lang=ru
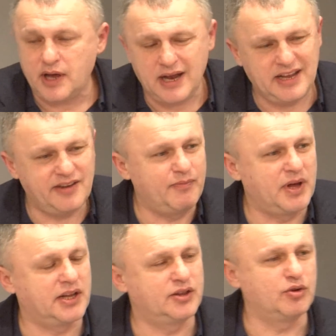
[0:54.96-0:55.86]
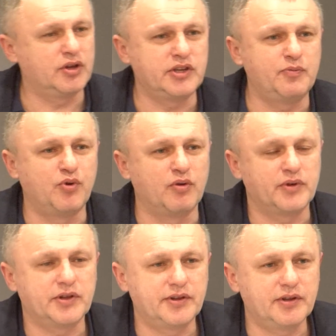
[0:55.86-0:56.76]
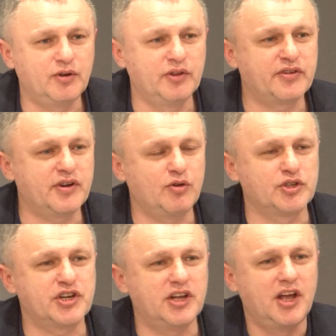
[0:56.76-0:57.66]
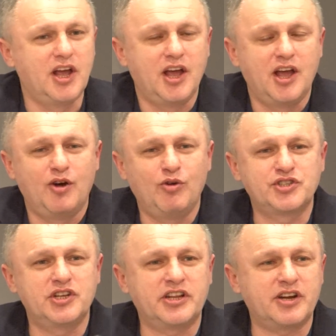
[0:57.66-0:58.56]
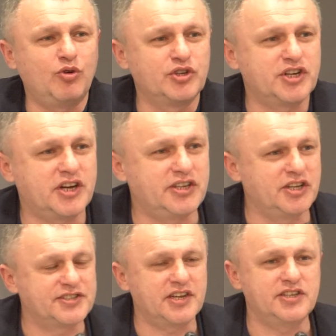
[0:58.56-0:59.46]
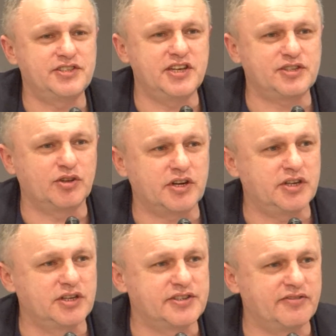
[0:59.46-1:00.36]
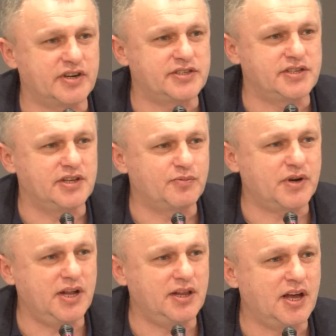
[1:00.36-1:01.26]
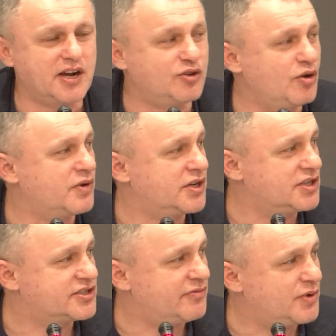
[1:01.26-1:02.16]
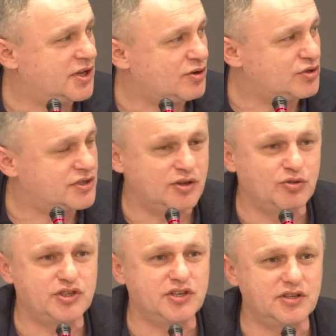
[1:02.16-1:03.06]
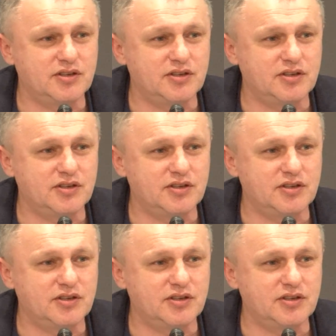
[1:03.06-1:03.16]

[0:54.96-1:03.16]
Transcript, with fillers: Алиев молодой, он не помнит. Он, он же, он же, он же родился не здесь, он родился в России, правильно? Артем родился в Беларуси, но очень